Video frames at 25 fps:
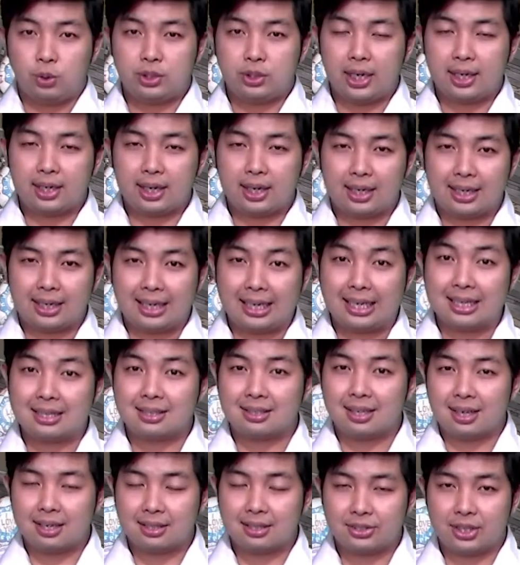Hujan dengan
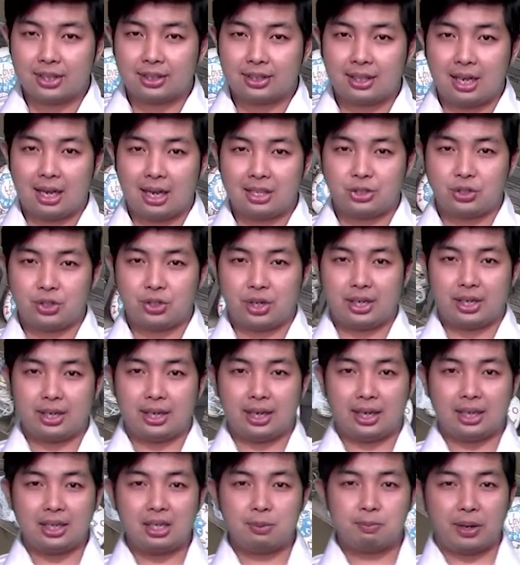intensitas
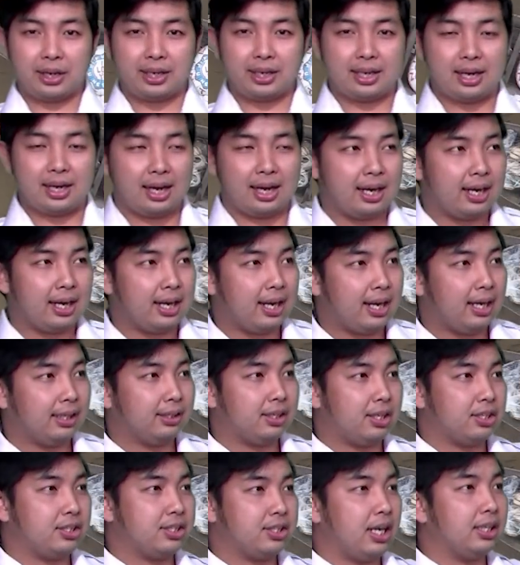ringan diperkirakan akan
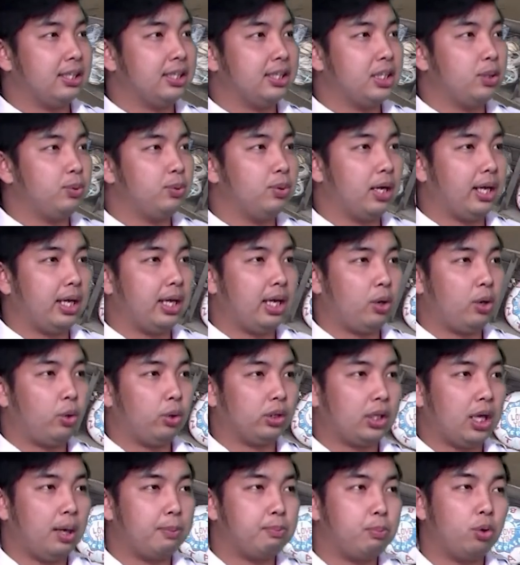terjadi di wilayah
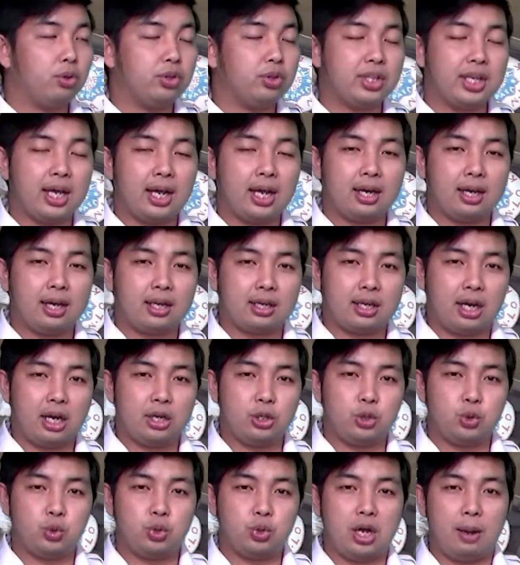kota Pontianak
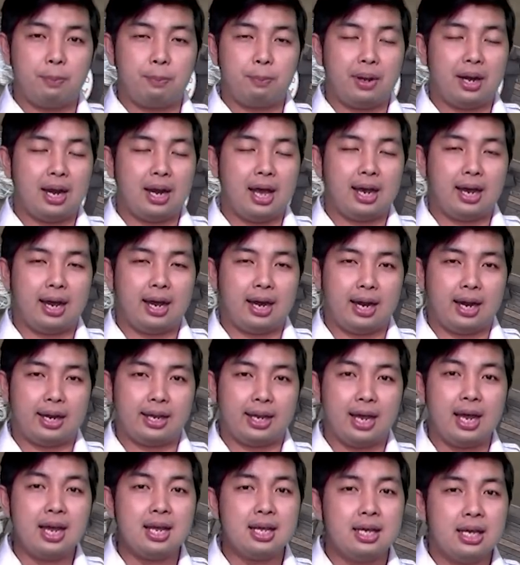dan juga
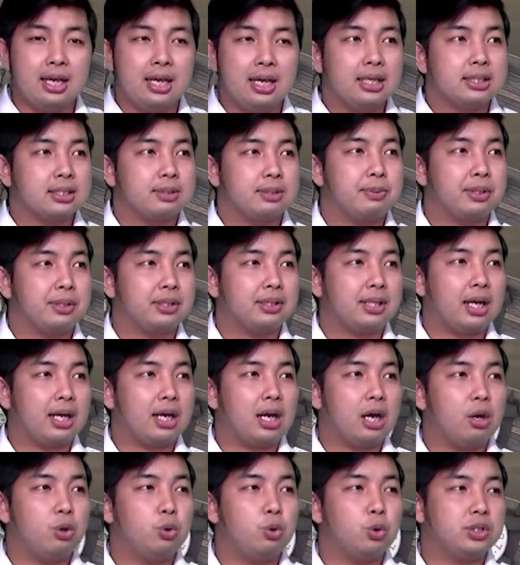Palangkaraya,
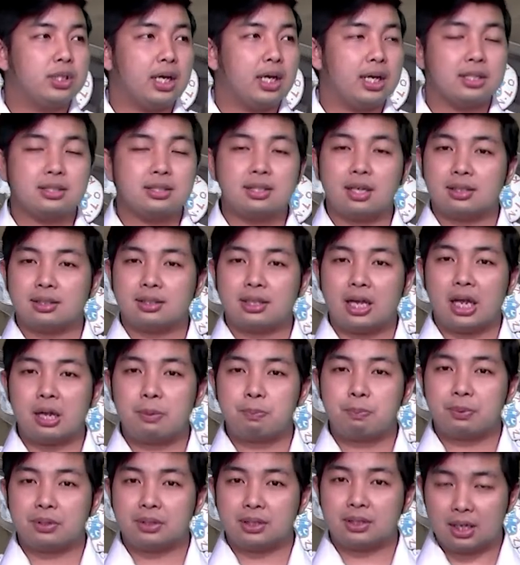sementara hujan
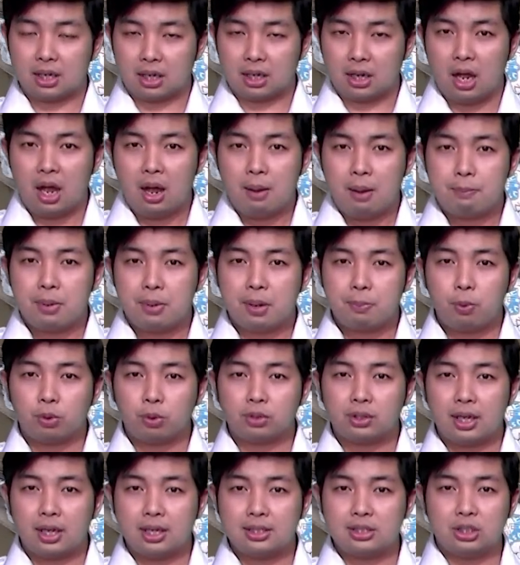disertai petir
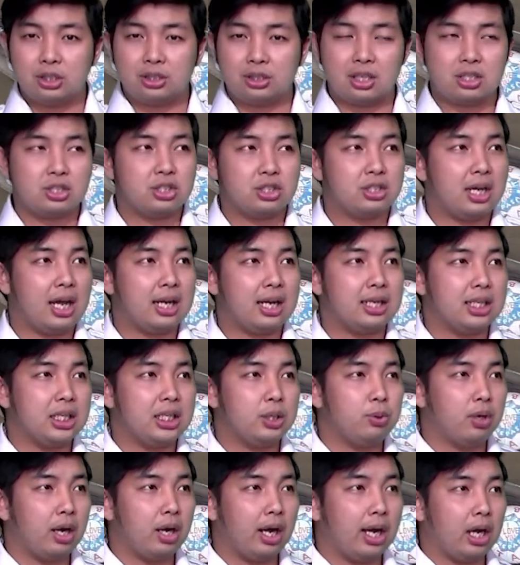berpotensi terjadi
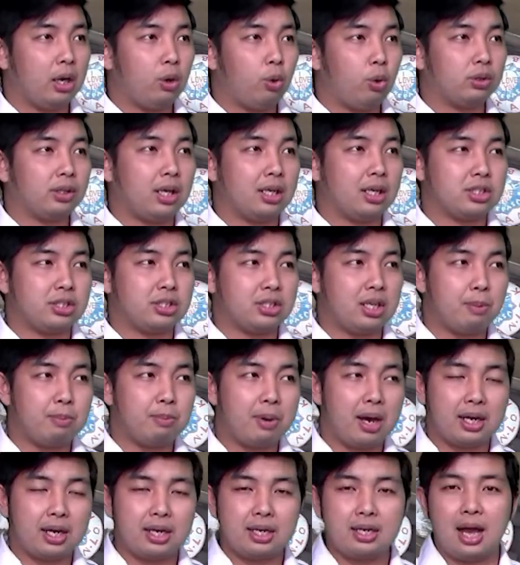di wilayah kota
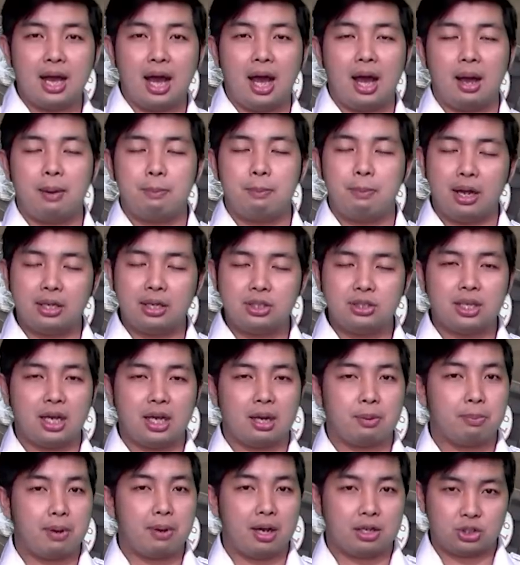Samarinda,
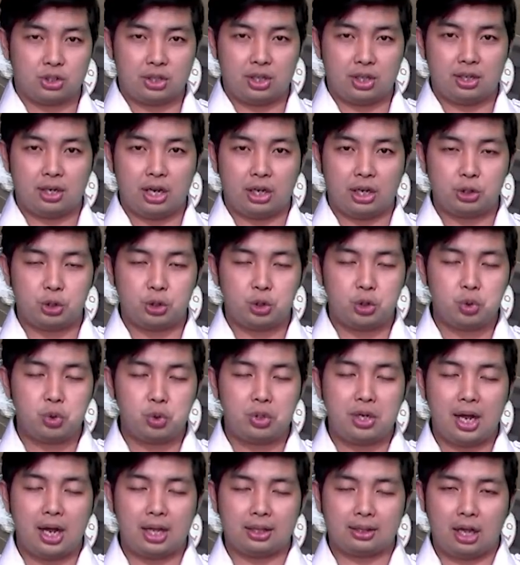Banjarmasin, dan
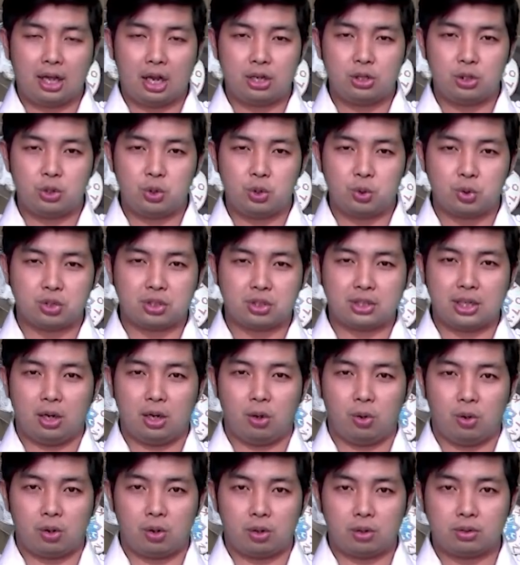juga Tanjung
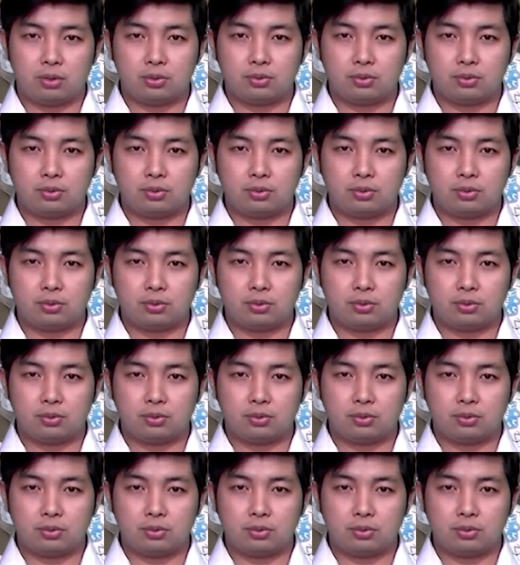Selor.